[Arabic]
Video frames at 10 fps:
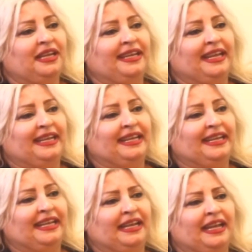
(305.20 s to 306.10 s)

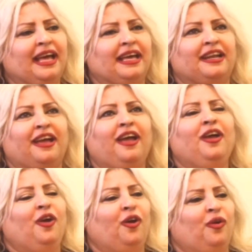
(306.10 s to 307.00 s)
الاقرع
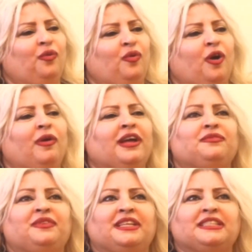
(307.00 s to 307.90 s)

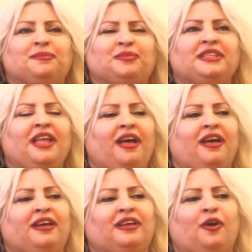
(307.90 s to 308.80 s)
واوقات في ناس
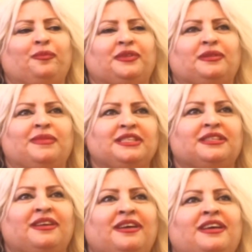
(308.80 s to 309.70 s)
بتضحك او
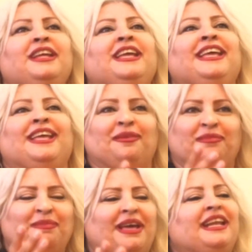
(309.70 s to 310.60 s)
بتتمسخر
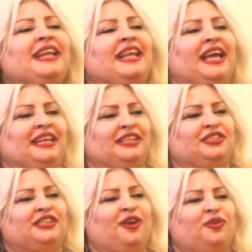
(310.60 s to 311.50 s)
بمرق لها
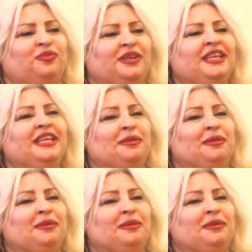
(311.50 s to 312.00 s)
الاشياء هو